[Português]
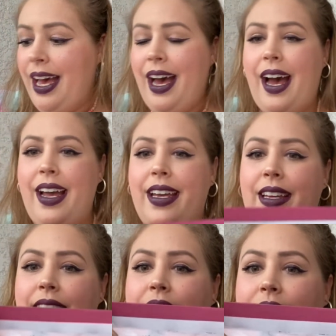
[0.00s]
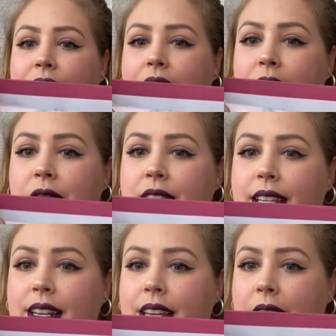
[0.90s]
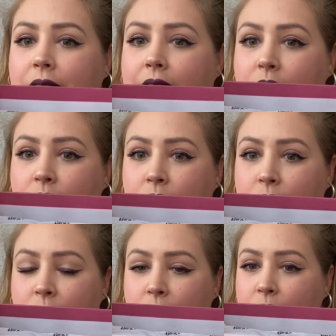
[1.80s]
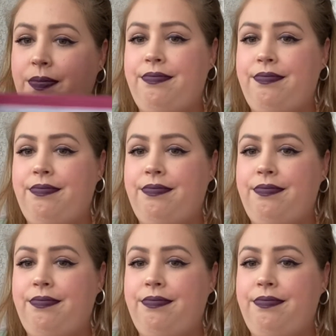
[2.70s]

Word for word: Aí aqui veio o selinho azul,